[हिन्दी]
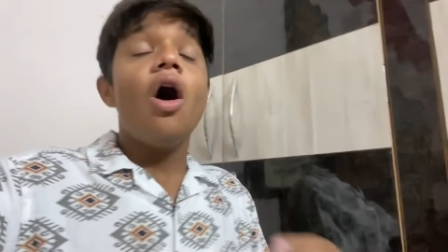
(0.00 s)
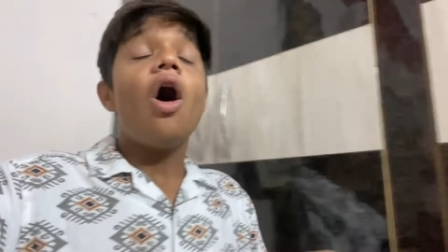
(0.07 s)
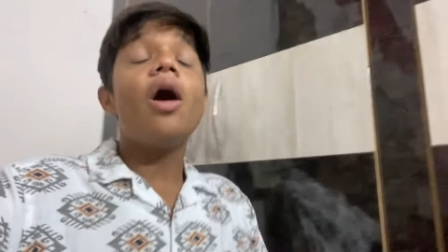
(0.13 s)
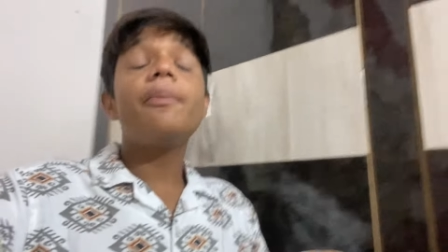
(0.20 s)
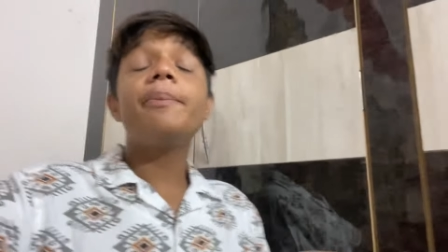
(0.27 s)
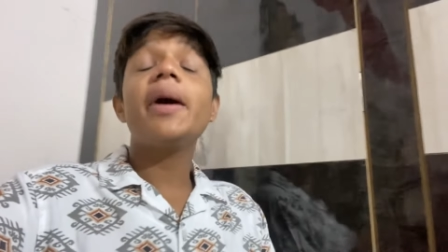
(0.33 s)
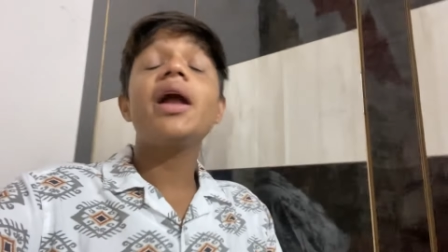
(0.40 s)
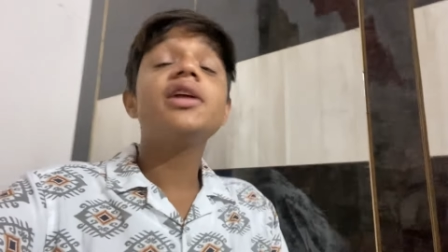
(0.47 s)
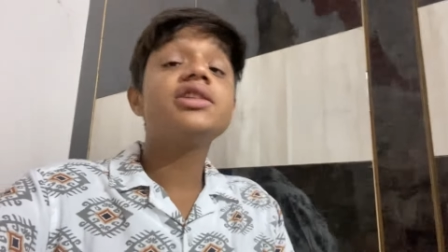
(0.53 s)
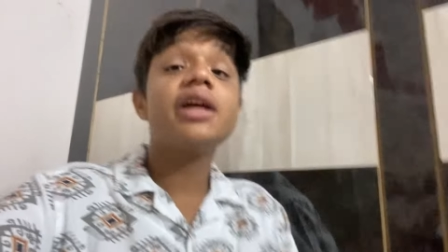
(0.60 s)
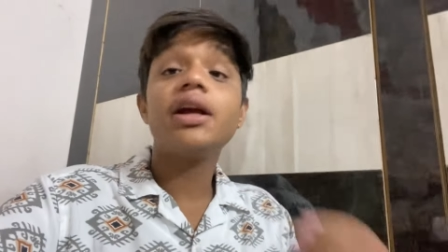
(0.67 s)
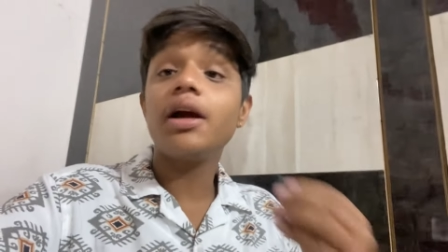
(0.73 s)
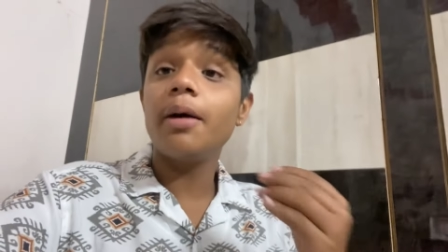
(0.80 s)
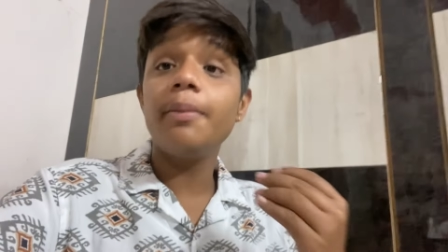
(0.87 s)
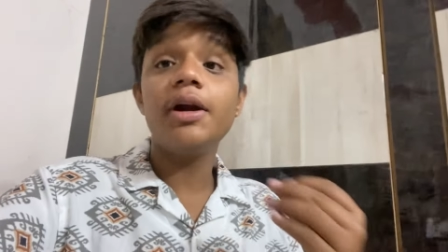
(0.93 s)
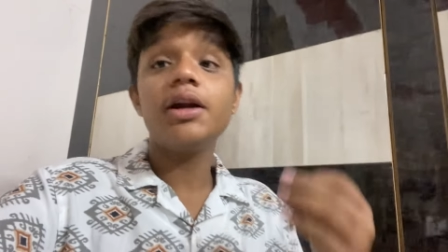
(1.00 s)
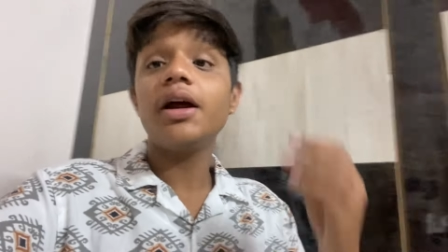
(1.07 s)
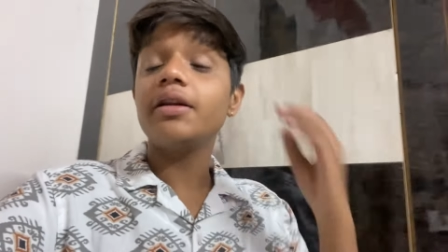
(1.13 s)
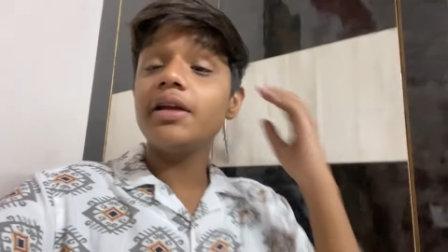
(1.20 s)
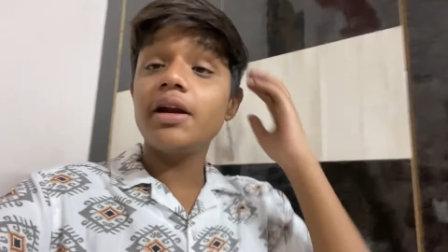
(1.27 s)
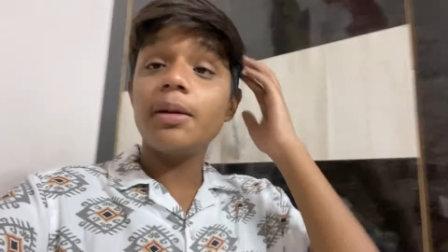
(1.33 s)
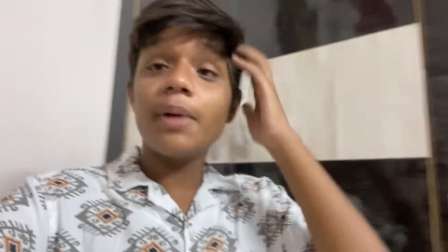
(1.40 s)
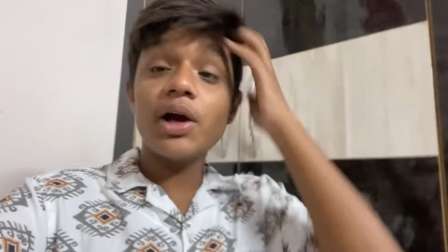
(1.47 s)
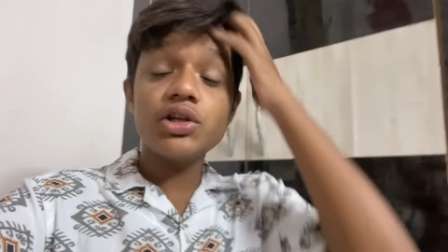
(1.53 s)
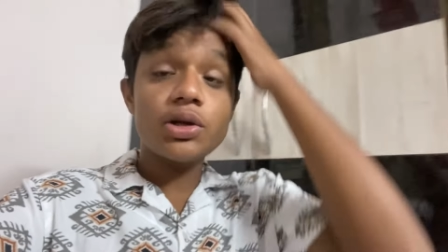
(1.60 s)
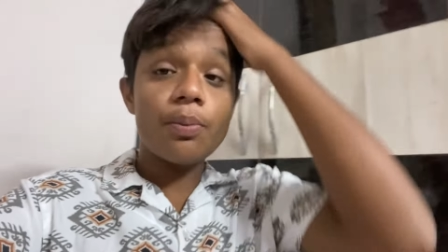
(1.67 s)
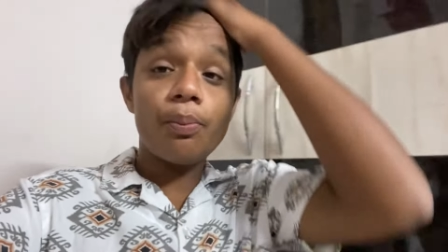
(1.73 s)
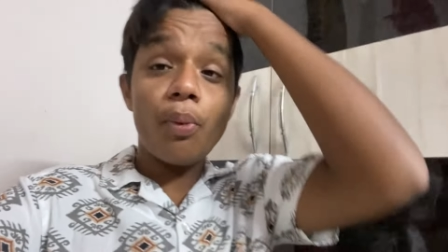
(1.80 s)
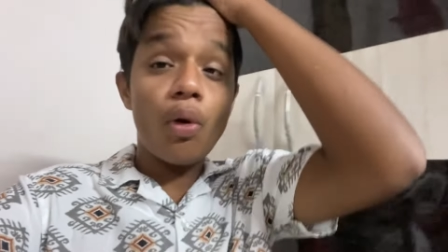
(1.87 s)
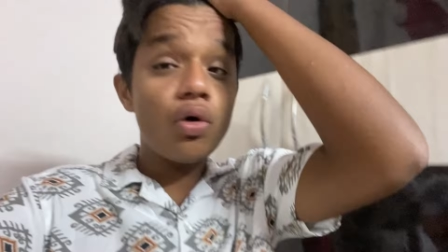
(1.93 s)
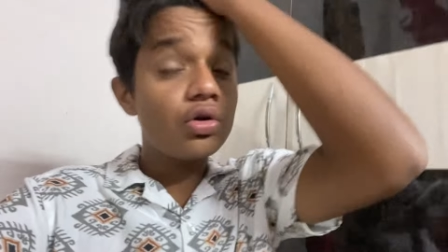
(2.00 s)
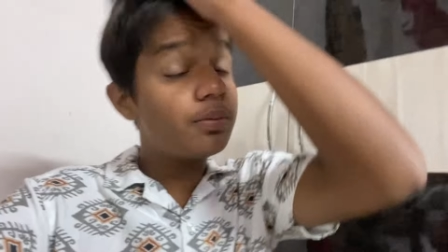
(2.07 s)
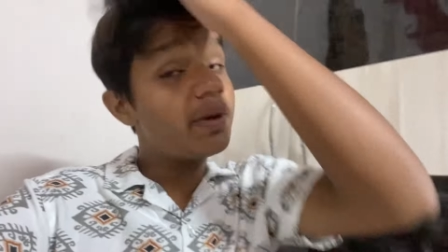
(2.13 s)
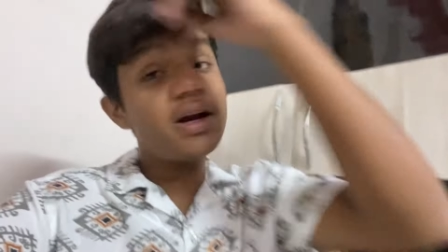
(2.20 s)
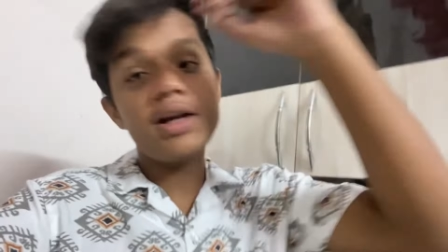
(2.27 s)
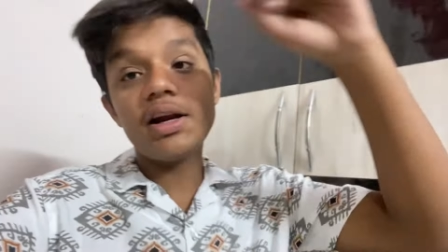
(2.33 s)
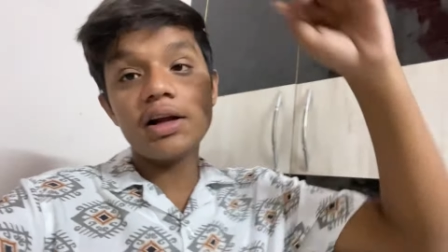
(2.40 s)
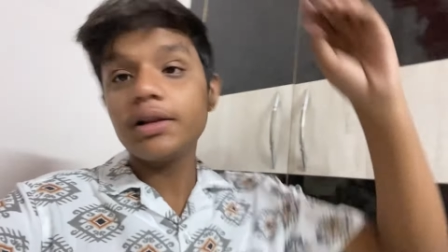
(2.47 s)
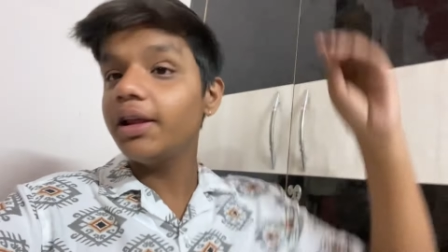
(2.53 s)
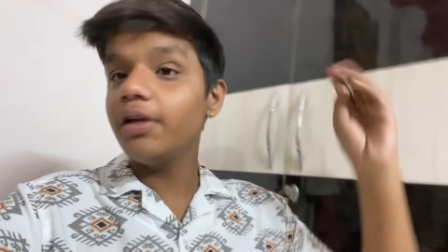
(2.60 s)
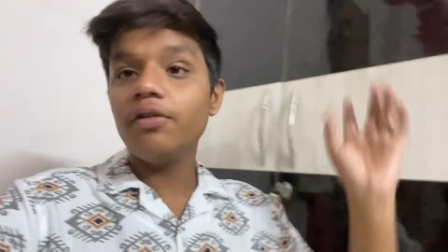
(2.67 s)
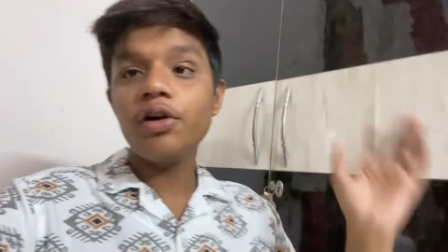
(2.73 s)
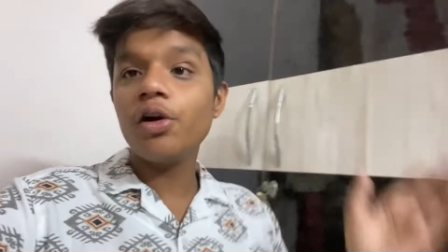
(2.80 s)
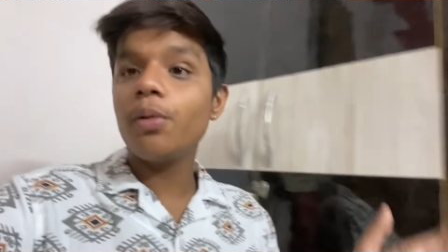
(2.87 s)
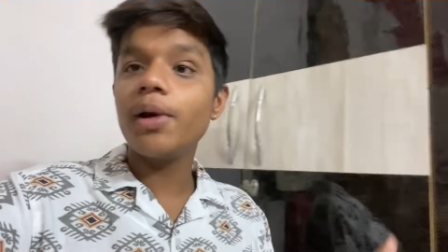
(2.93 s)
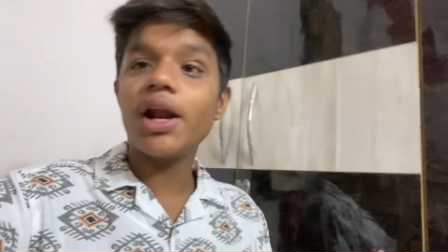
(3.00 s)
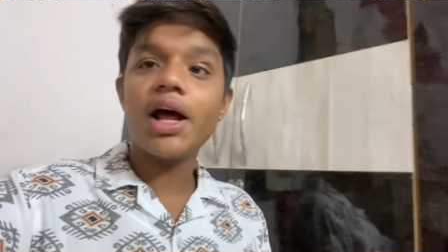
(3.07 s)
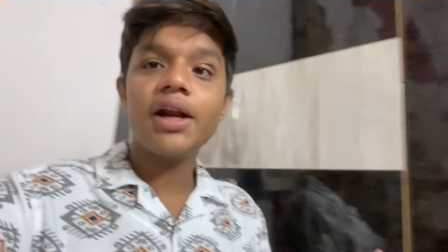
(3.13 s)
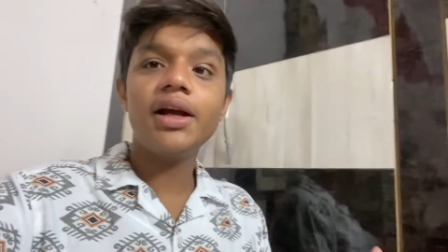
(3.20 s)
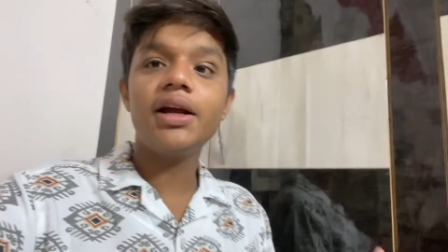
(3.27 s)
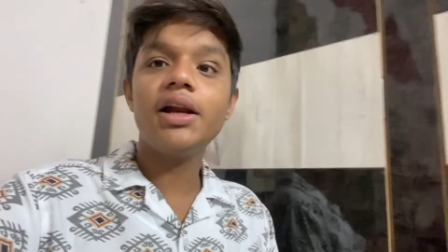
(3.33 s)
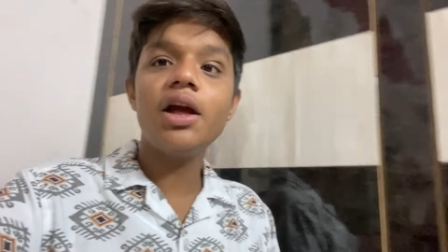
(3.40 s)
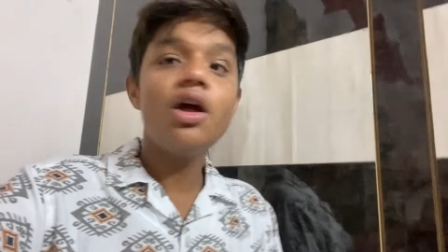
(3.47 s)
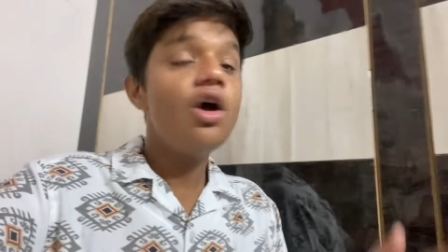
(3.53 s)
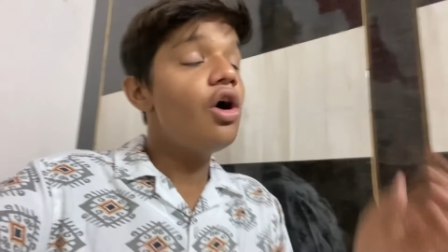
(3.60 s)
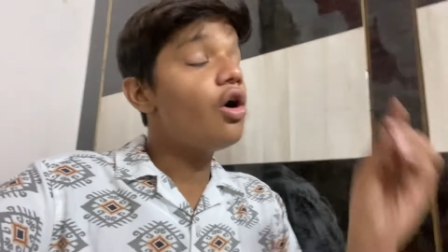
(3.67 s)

और प्यारा से कमेंट कर देना भाई सब बहुत मेहनत लगती है वीडियो बनाने के लिए